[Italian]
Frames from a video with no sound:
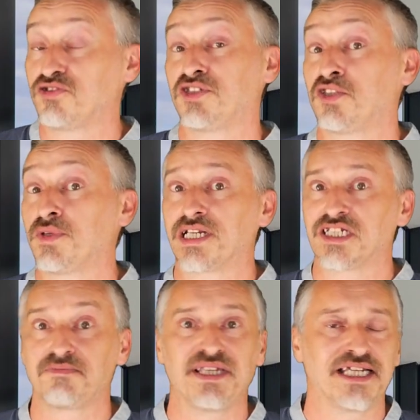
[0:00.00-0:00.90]
o sostituire
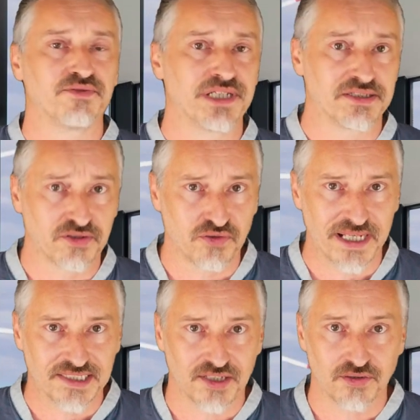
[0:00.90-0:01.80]
la spina di un
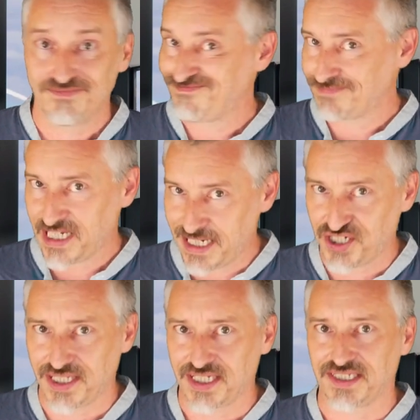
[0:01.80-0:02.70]
elettrodomestico,
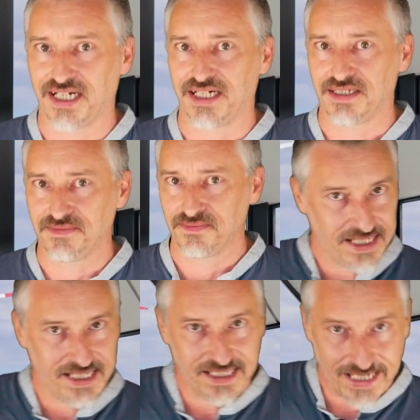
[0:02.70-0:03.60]
lasciate stare.
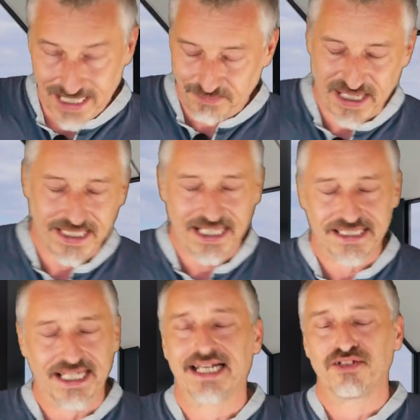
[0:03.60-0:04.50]
E la parte
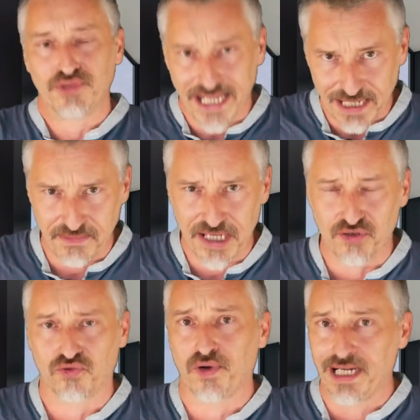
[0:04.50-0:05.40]
elettrica non è
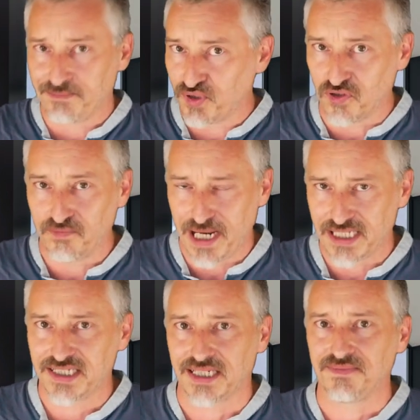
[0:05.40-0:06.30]
nemmeno quella più
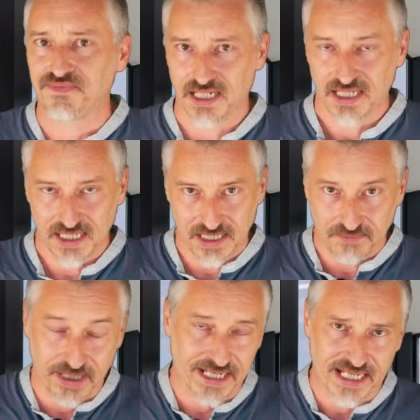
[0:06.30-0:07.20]
complessa.
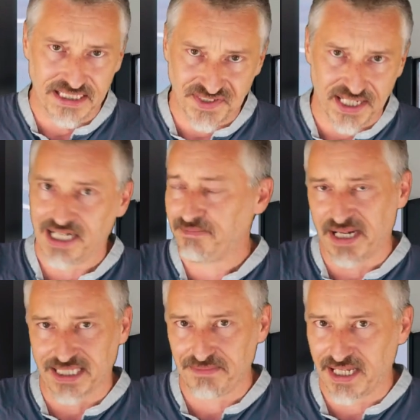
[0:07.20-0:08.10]
Per realizzare la
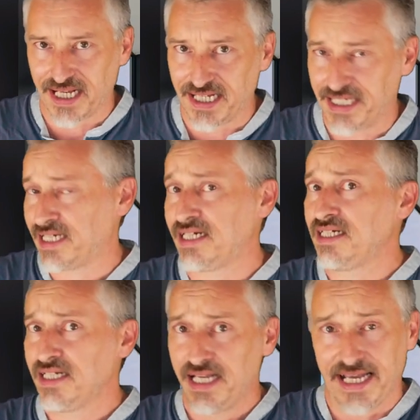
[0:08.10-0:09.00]
parte meccanica
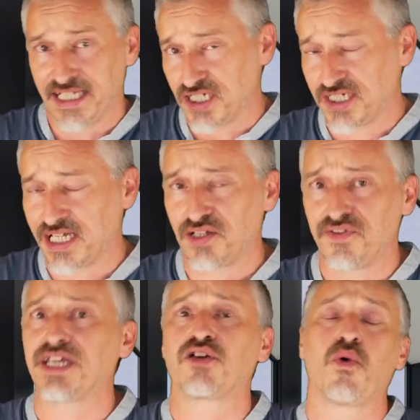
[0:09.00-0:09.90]
è necessario
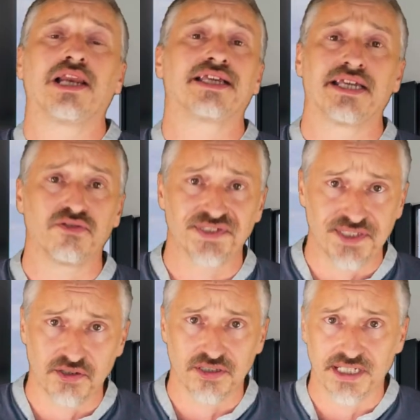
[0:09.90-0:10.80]
avere qualche
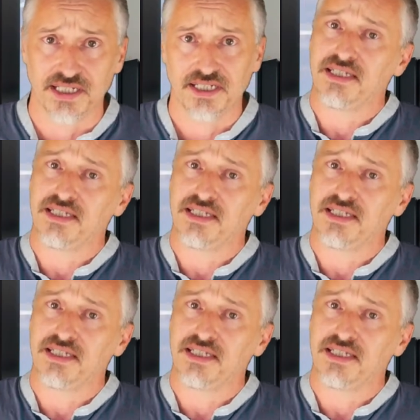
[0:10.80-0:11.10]
nozione